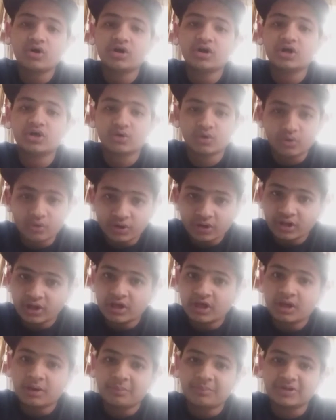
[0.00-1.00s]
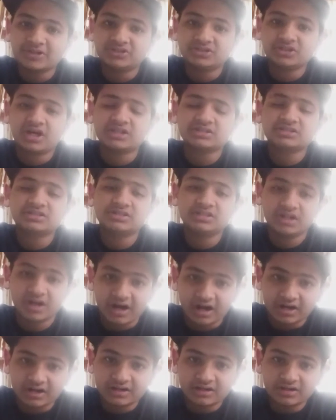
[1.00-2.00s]
करोड़ 50
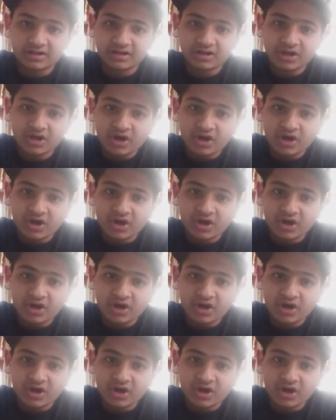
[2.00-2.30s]
लाख